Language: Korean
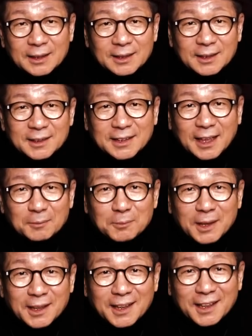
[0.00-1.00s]
이렇게
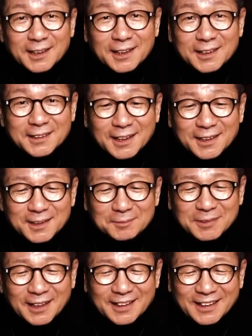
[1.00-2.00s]
장만해야 될
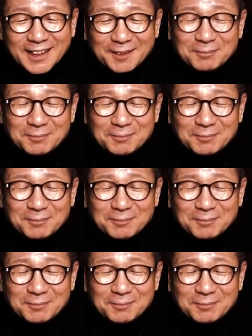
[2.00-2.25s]
살림살이가